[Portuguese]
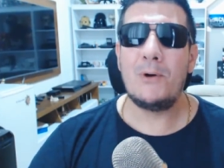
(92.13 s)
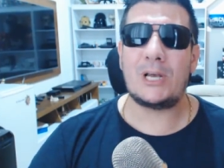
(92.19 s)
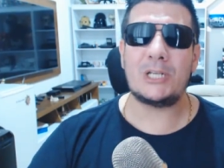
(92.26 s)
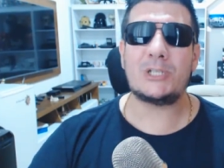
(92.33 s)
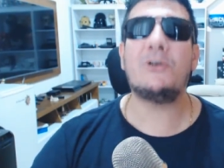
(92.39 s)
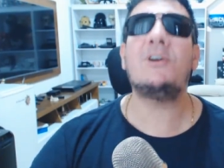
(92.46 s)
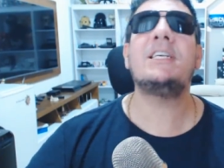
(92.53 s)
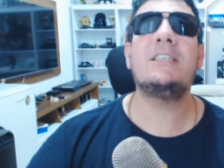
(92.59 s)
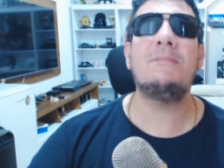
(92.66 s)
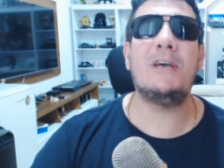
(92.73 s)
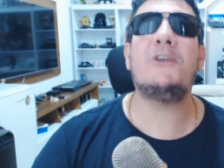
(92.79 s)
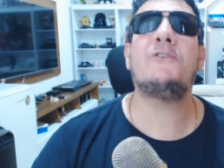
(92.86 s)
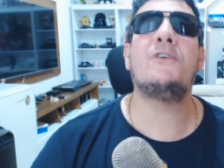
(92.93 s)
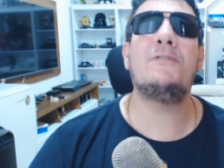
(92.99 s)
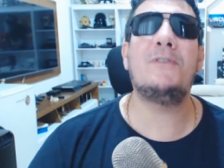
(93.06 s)
porque só nesse
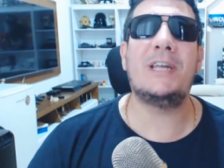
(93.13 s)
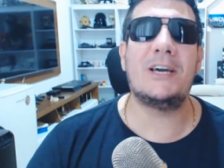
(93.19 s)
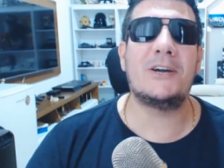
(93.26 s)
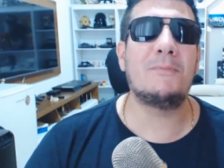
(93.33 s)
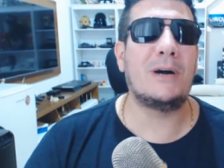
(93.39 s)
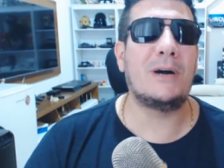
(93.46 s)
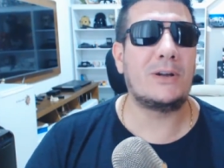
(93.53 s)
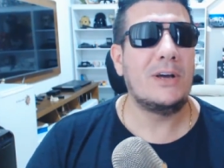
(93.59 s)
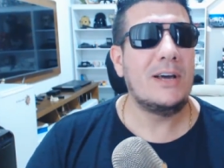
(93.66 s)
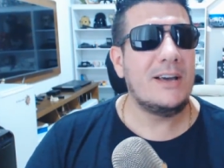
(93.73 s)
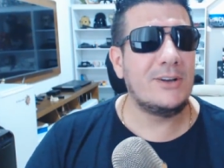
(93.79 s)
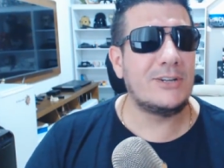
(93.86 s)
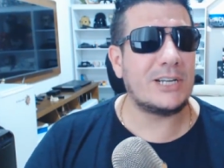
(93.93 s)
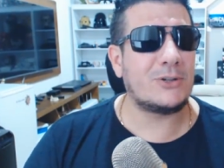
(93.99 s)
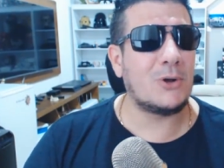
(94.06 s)
mês de fevereiro, mano,
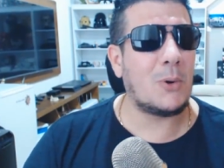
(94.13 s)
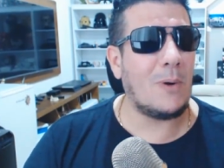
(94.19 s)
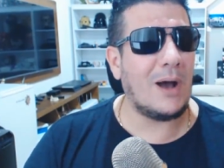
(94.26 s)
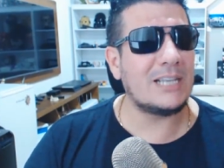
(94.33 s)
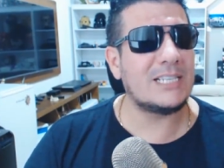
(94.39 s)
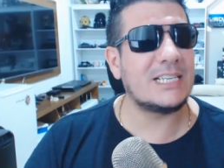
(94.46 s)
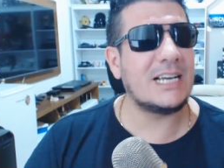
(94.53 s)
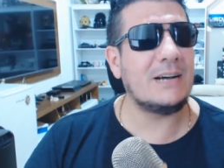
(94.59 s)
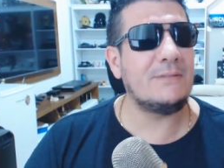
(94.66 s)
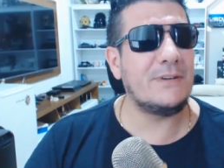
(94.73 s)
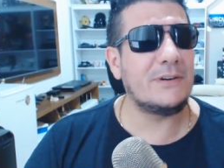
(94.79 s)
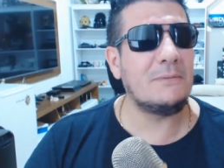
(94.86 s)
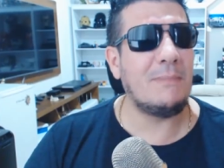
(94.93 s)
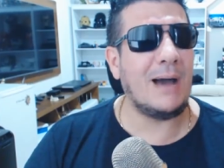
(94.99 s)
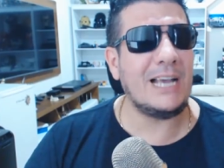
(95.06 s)
eu já tô quase
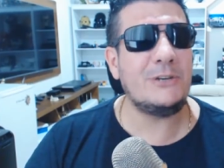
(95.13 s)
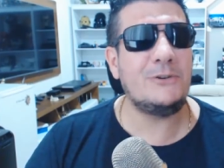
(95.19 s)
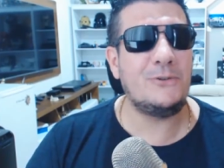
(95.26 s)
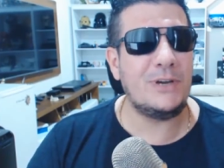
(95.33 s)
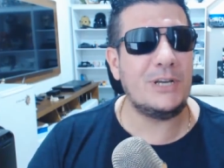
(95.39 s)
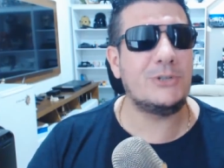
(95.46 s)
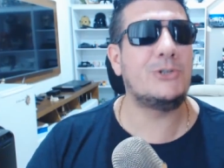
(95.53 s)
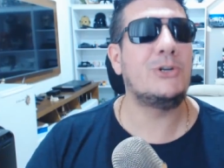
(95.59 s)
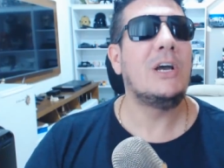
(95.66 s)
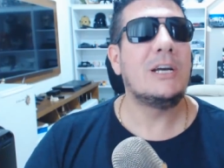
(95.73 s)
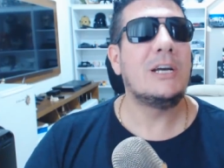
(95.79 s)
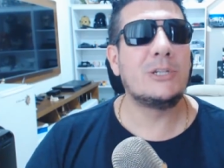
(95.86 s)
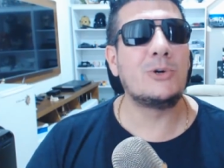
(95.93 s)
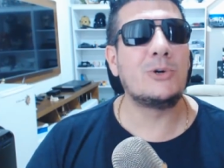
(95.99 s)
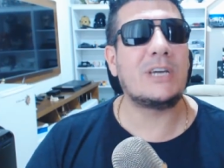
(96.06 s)
gravando mais vídeos
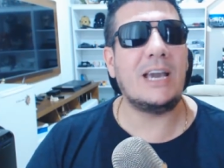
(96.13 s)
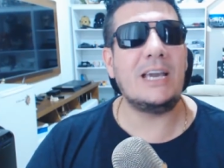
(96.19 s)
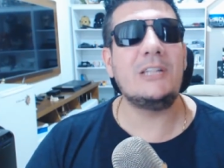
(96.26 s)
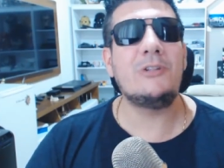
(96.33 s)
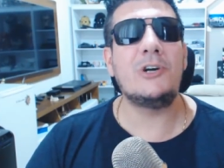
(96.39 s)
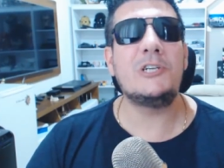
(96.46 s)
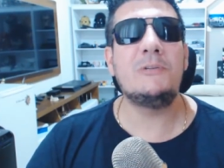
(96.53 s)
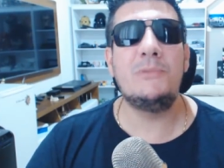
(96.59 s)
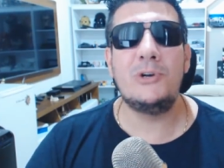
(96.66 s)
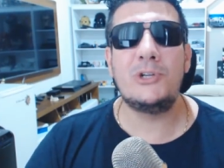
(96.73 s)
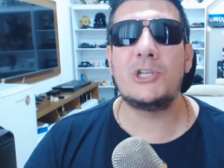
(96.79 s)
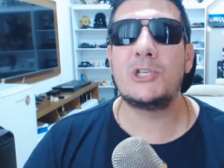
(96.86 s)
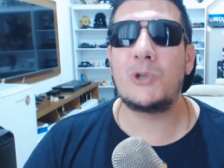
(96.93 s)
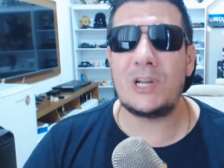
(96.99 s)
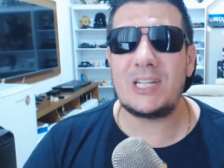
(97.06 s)
do que em
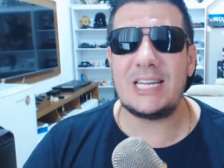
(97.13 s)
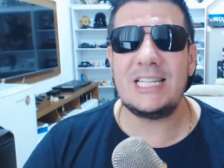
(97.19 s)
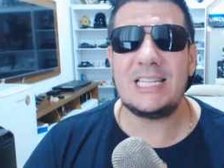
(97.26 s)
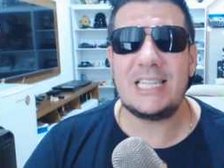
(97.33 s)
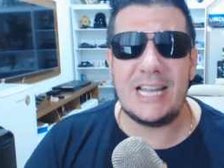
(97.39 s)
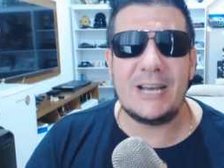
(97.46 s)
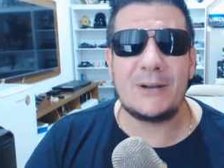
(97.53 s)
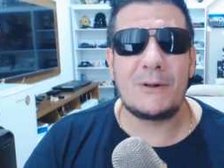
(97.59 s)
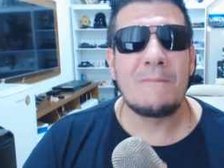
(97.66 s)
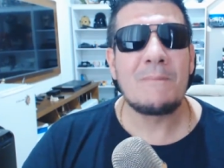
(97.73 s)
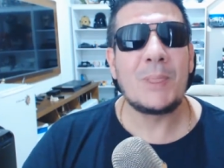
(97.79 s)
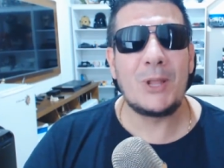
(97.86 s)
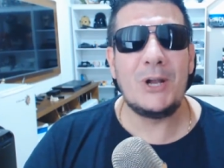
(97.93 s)
2018 inteiro.